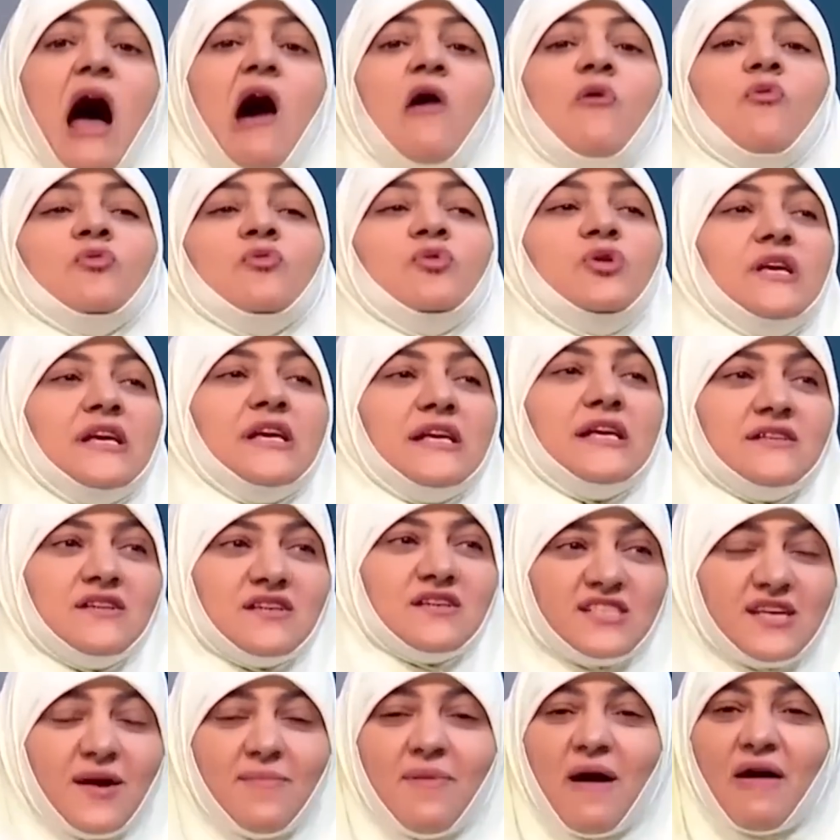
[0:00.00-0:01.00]
او
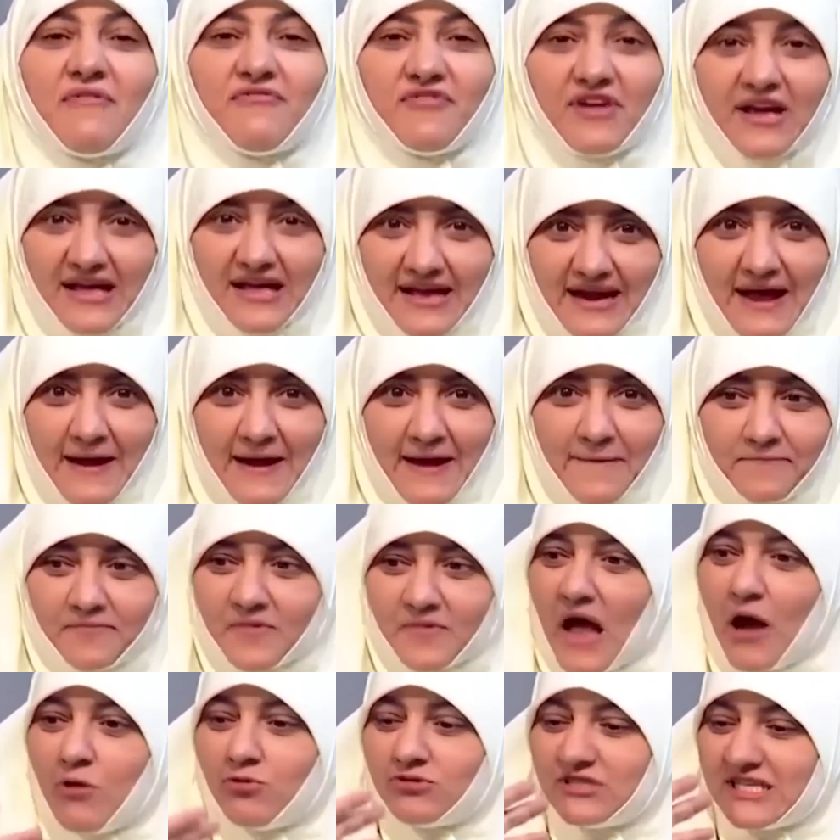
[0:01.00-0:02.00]
يصيبها فكره
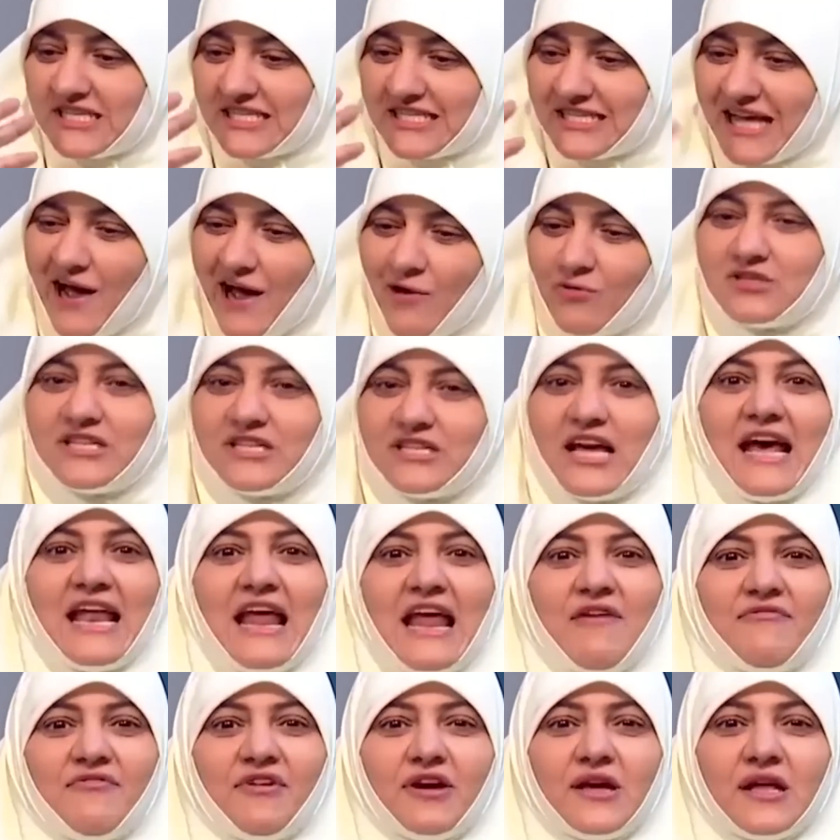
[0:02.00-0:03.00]
او تستحوذ
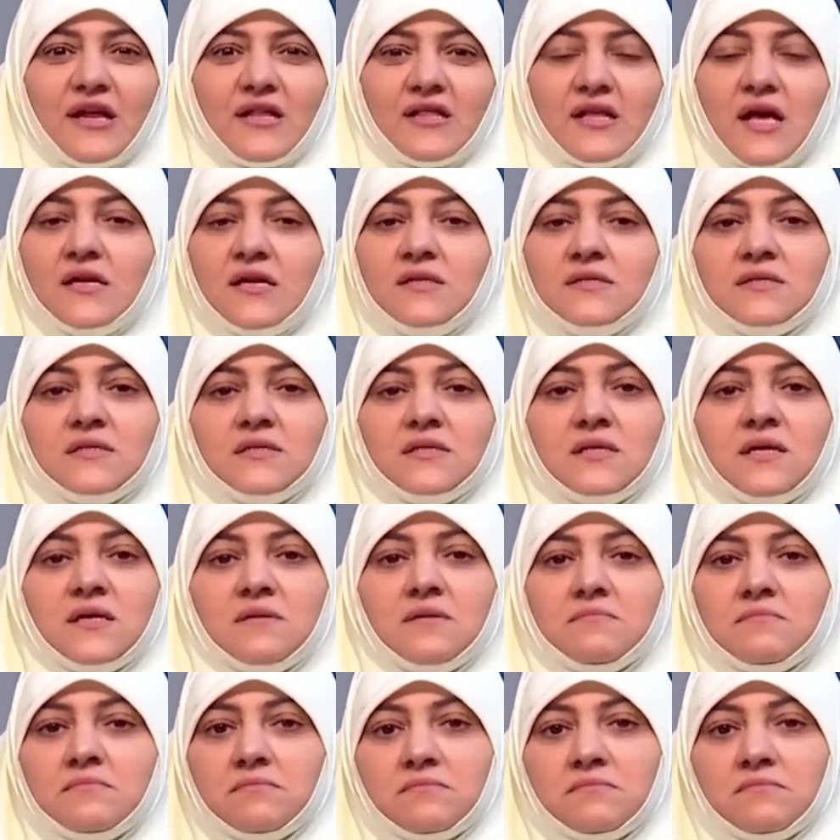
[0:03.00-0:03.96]
عليها فكره انت